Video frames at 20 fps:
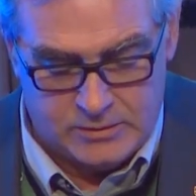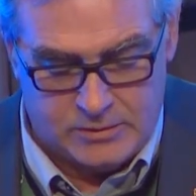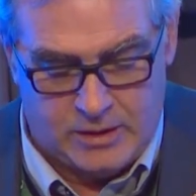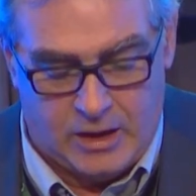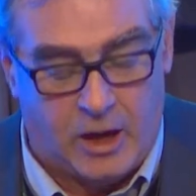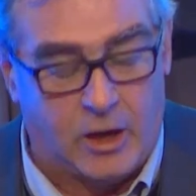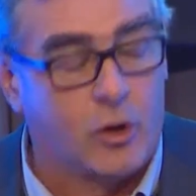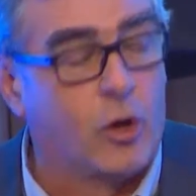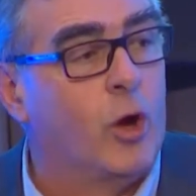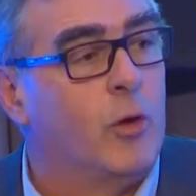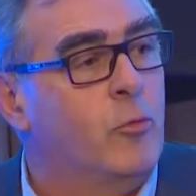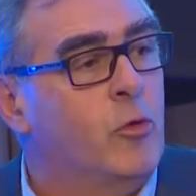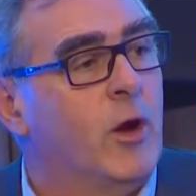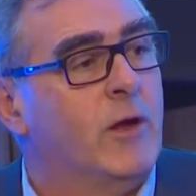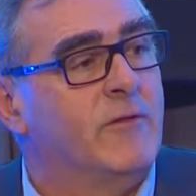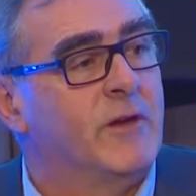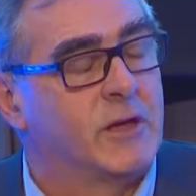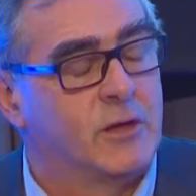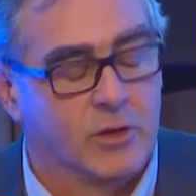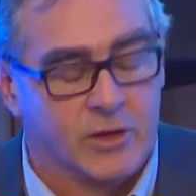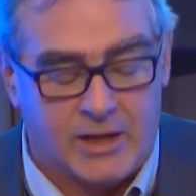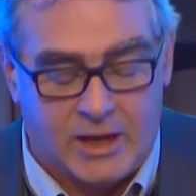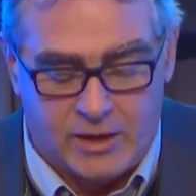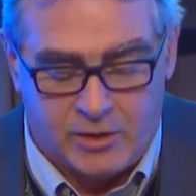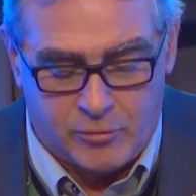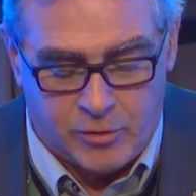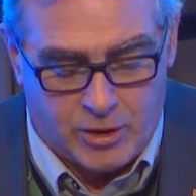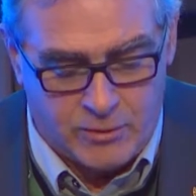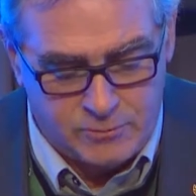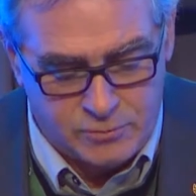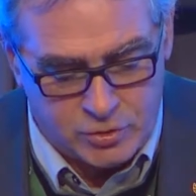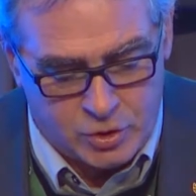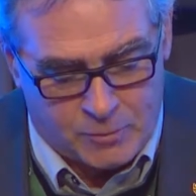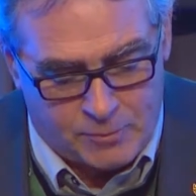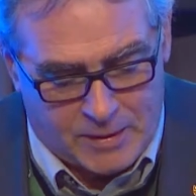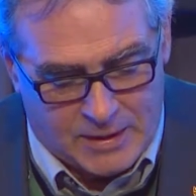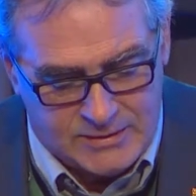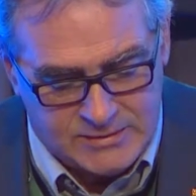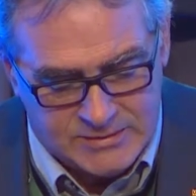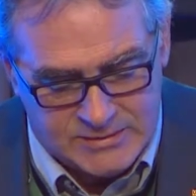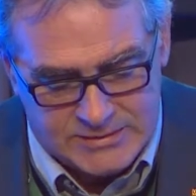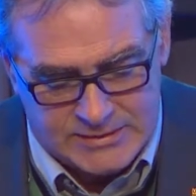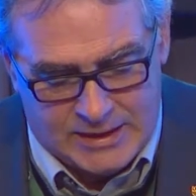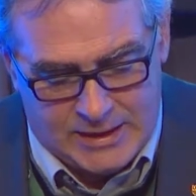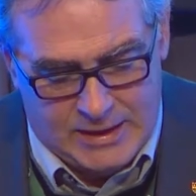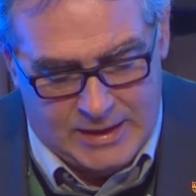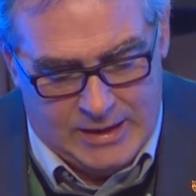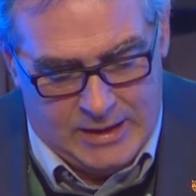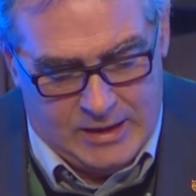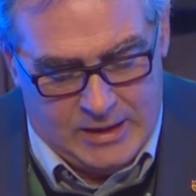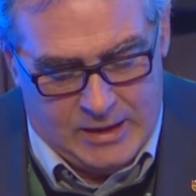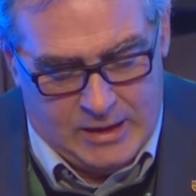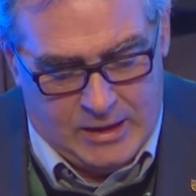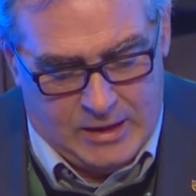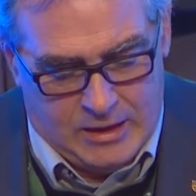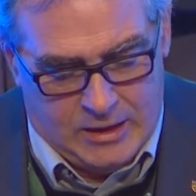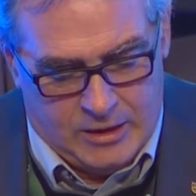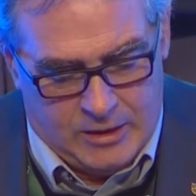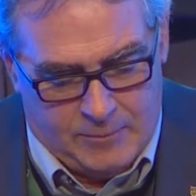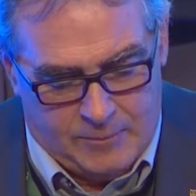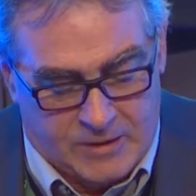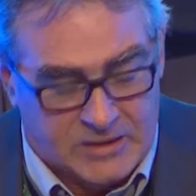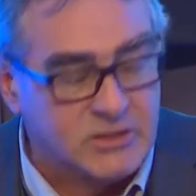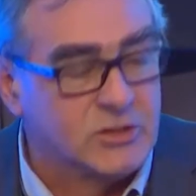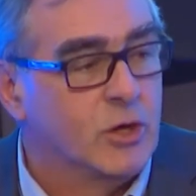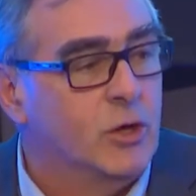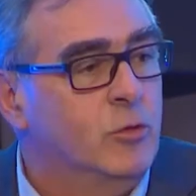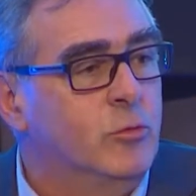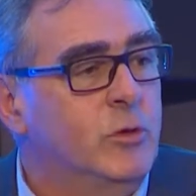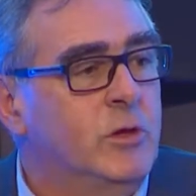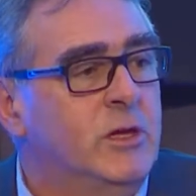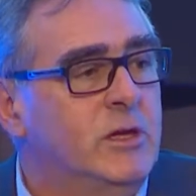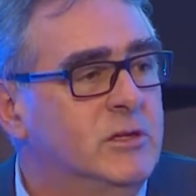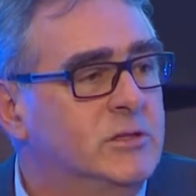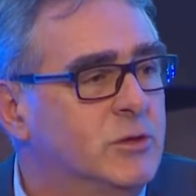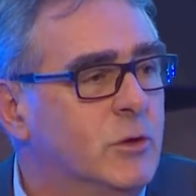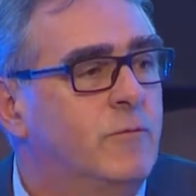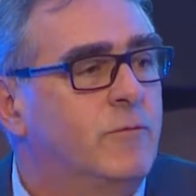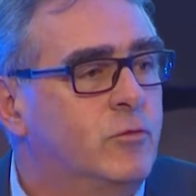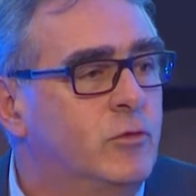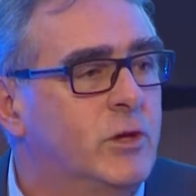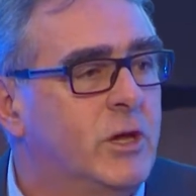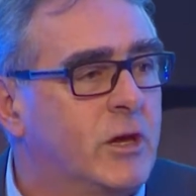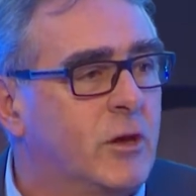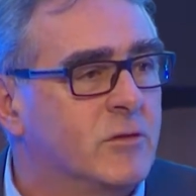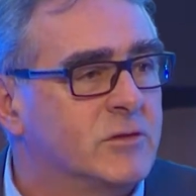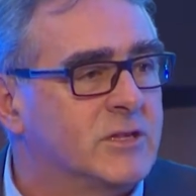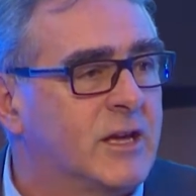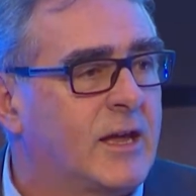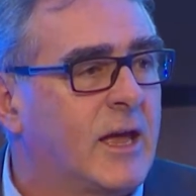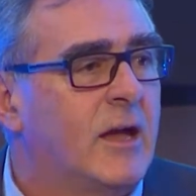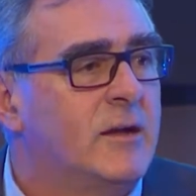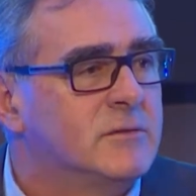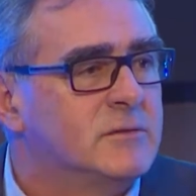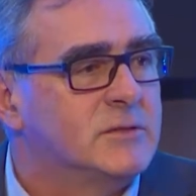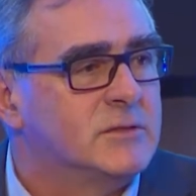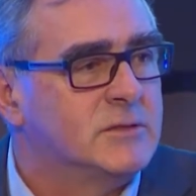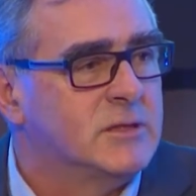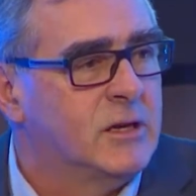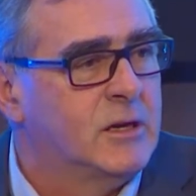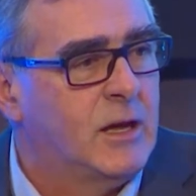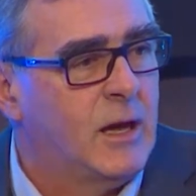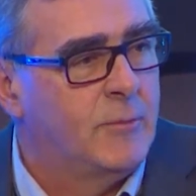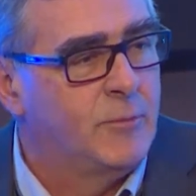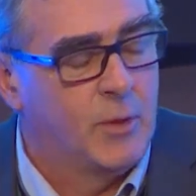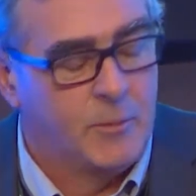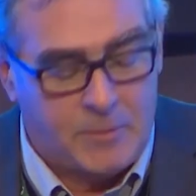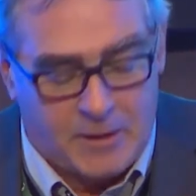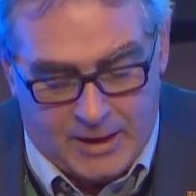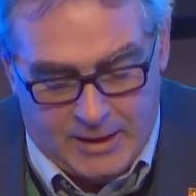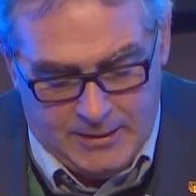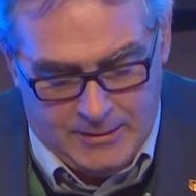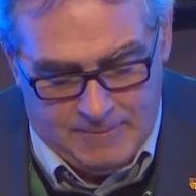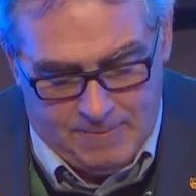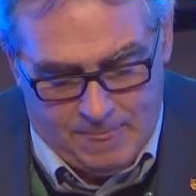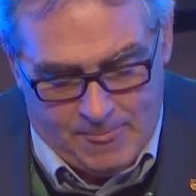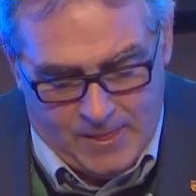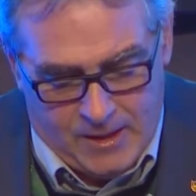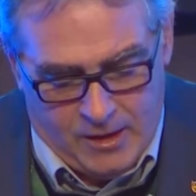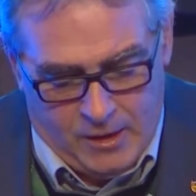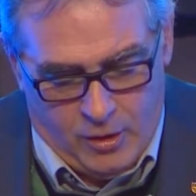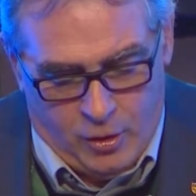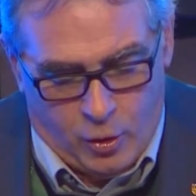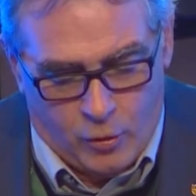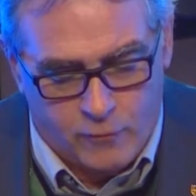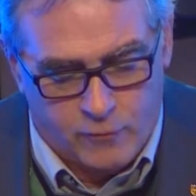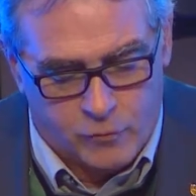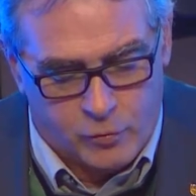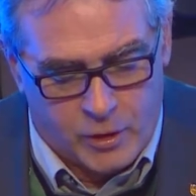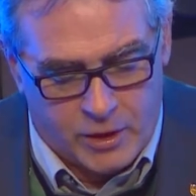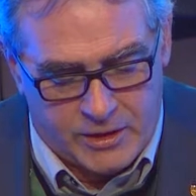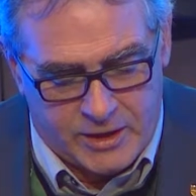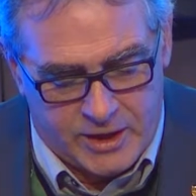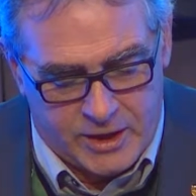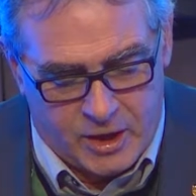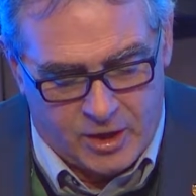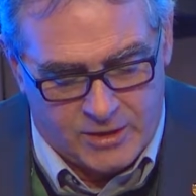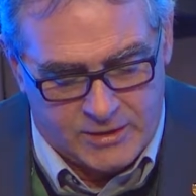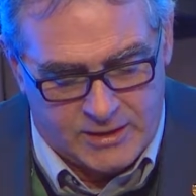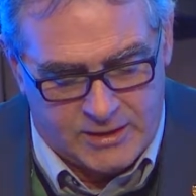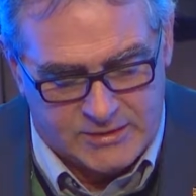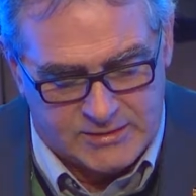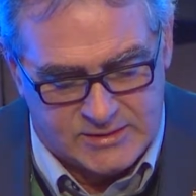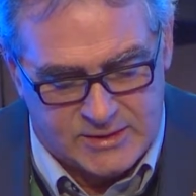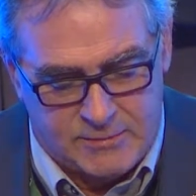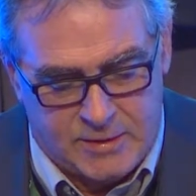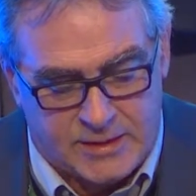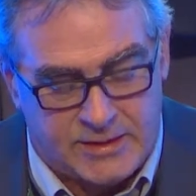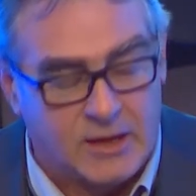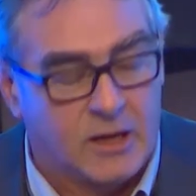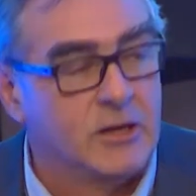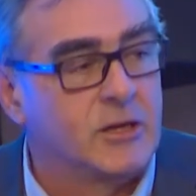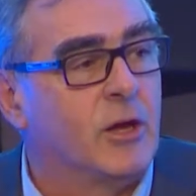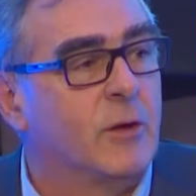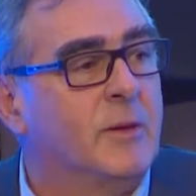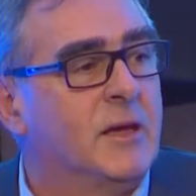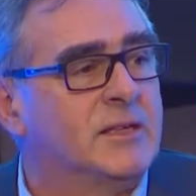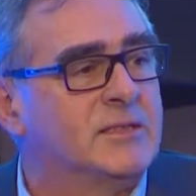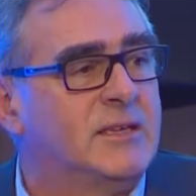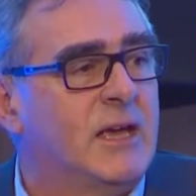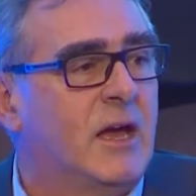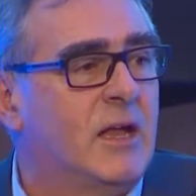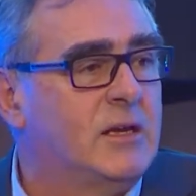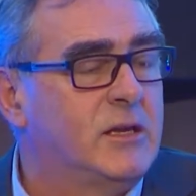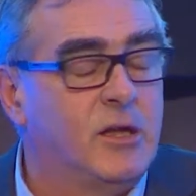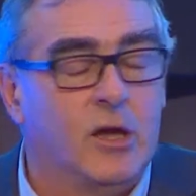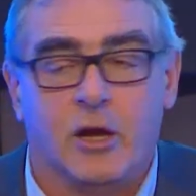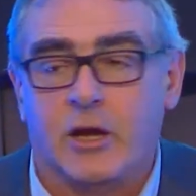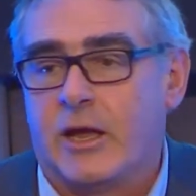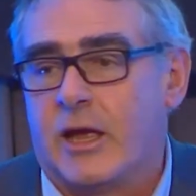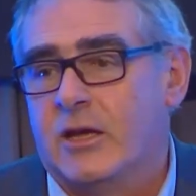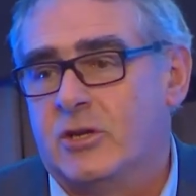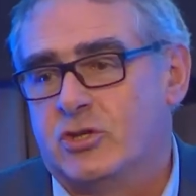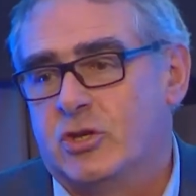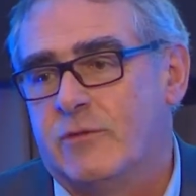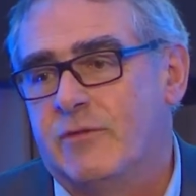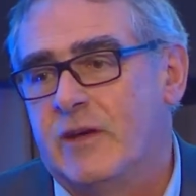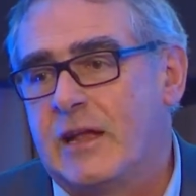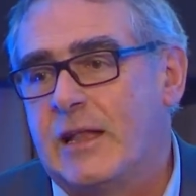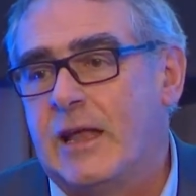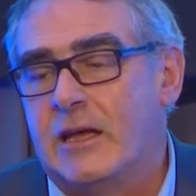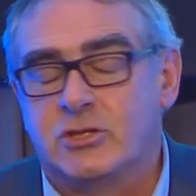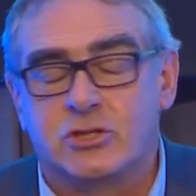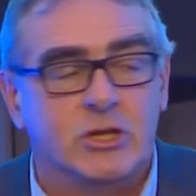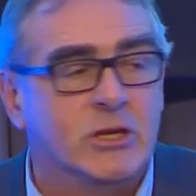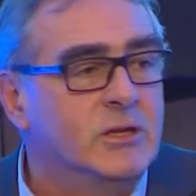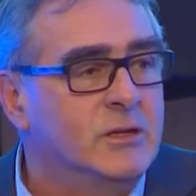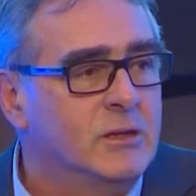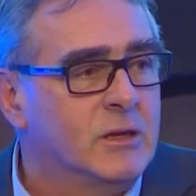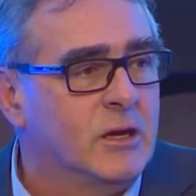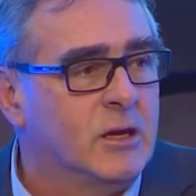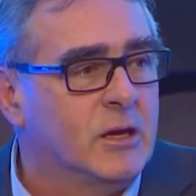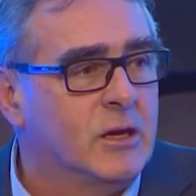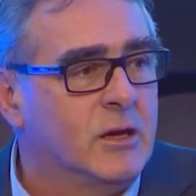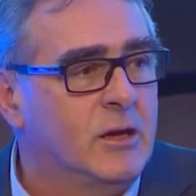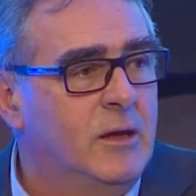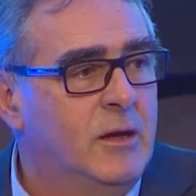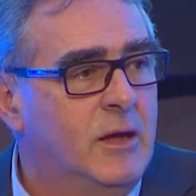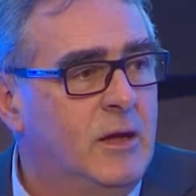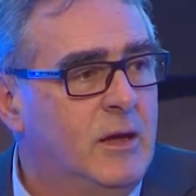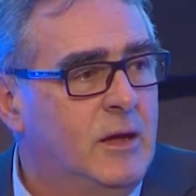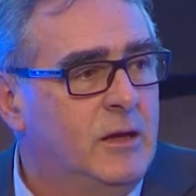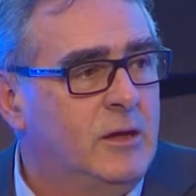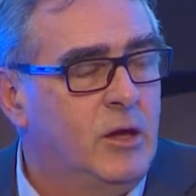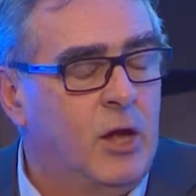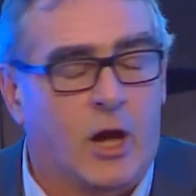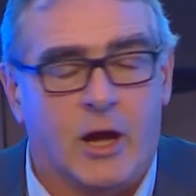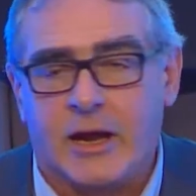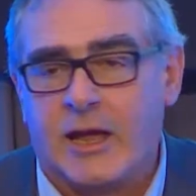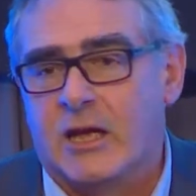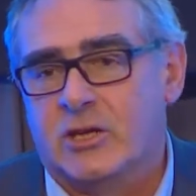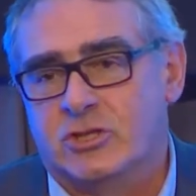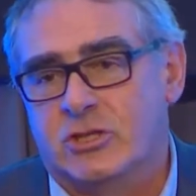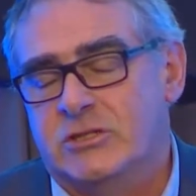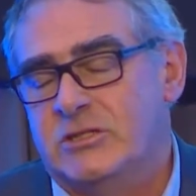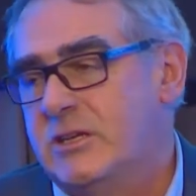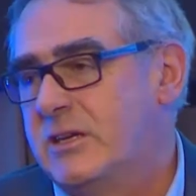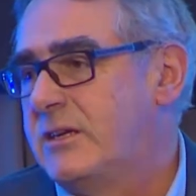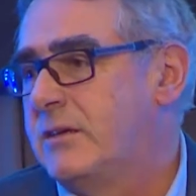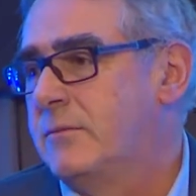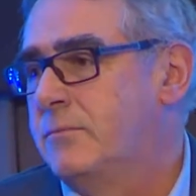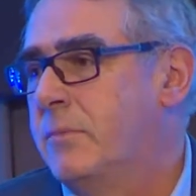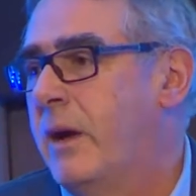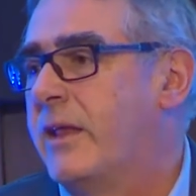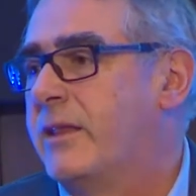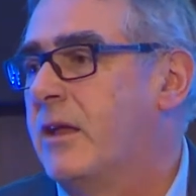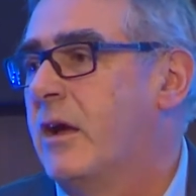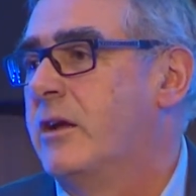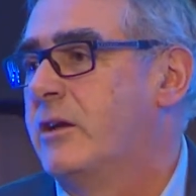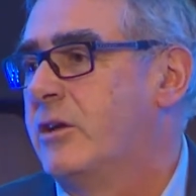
encore moins avec Donald Trump, je pense, euh, parce que lui, il se fout des conséquences à peu près. On le voit d'ailleurs dans ces batailles commerciales qu'il a engagées avec la Chine. il a engagé ces batailles